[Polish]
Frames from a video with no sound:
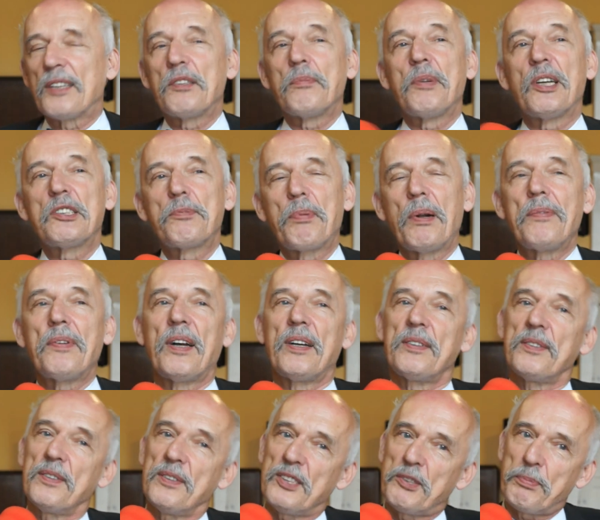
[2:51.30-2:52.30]
Natomiast
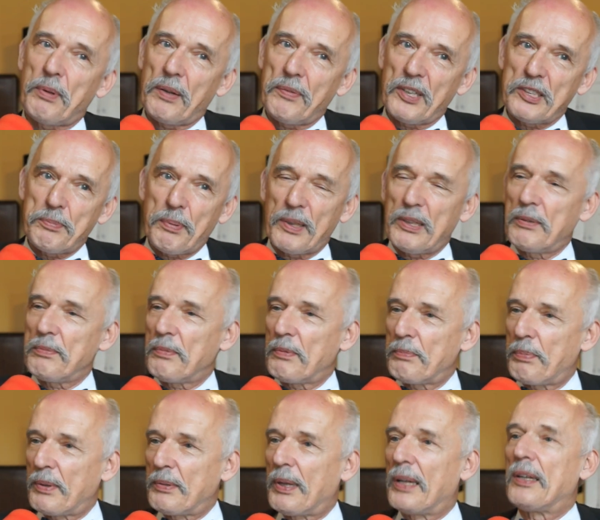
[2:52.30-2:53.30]
sprawa, e, sprawa z panem,
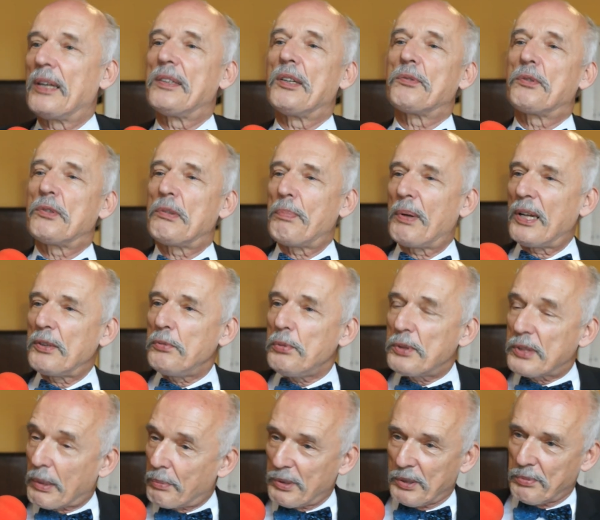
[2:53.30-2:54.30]
ja skarżyłem pana
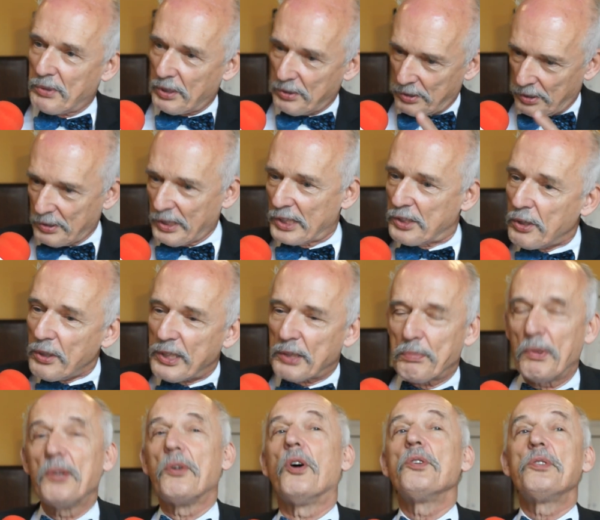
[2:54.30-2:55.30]
Tuska, bo to no, nie jest koniec,
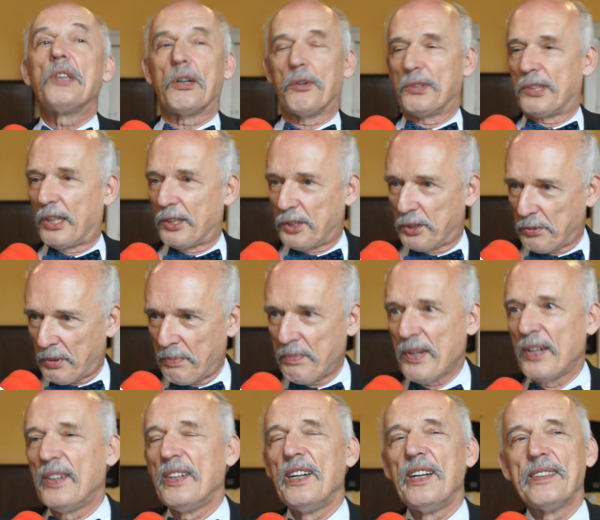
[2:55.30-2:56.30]
bo o co ja go skarżyłem?
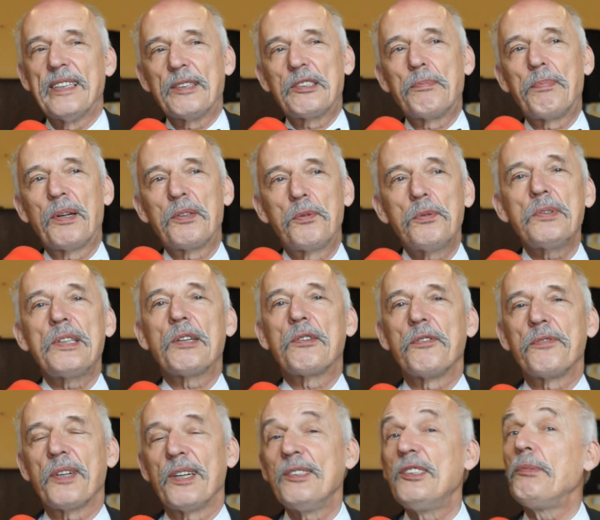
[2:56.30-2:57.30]
co pan Tusk na
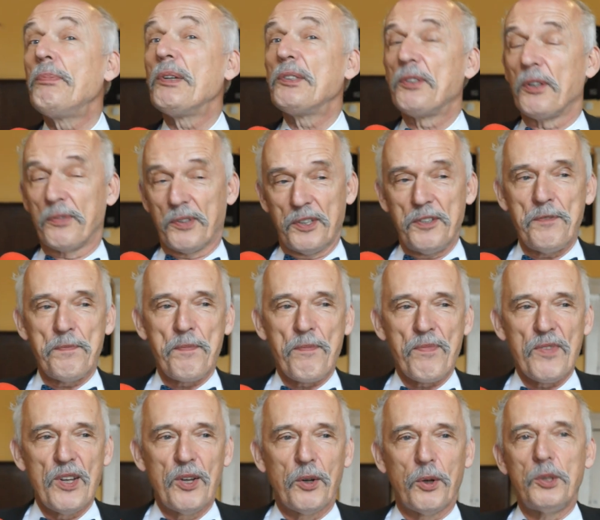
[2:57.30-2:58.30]
konferencji prasowej
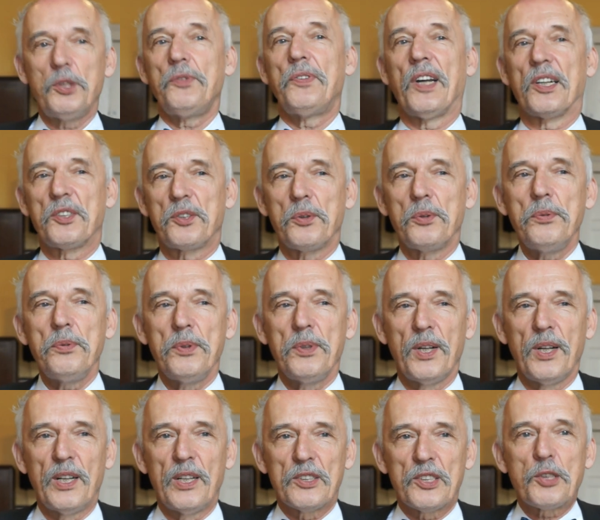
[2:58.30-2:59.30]
oświadczył,
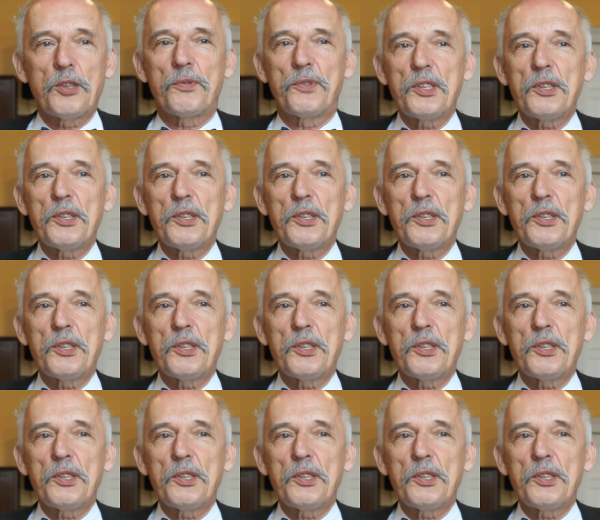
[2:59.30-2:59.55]
że to